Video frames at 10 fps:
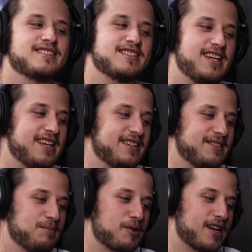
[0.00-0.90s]
Sí.
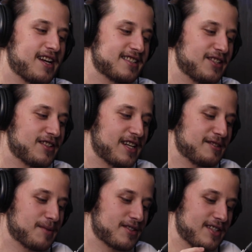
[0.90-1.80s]
¿Por qué crees que no
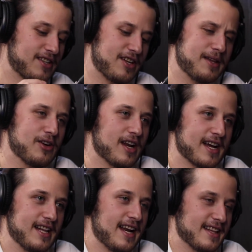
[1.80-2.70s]
tengamos patrocinadores? No, digo, la,
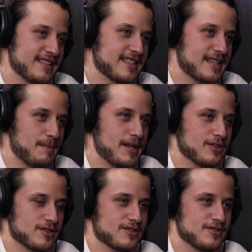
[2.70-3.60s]
la neta es que también
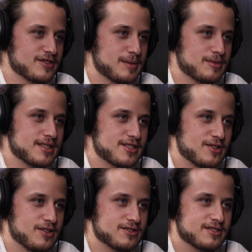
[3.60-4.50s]
nosotros nos hemos
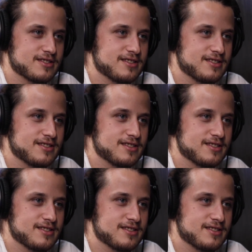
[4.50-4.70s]
hecho los...